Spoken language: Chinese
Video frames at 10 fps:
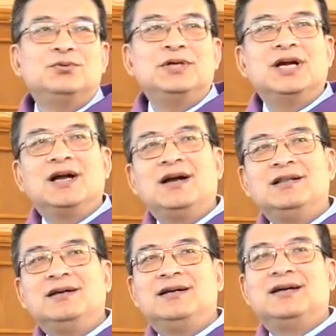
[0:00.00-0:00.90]
突然
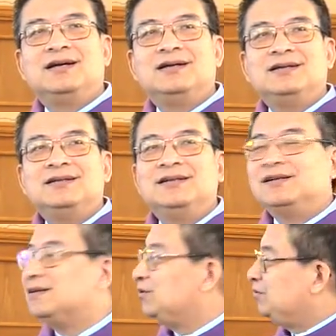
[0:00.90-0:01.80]
看到了
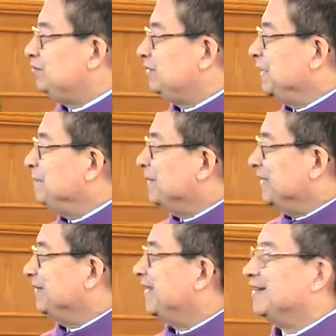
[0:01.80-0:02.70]
许愿
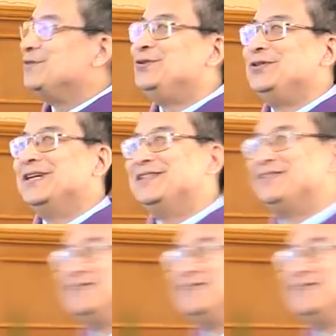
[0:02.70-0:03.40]
门啊，许愿